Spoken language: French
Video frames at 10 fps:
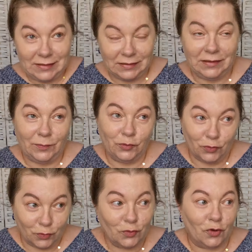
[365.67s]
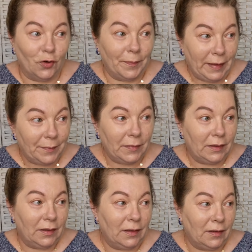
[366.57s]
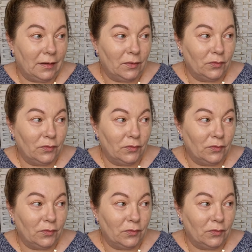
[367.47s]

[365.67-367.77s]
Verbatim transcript: hésité beaucoup quand même euh,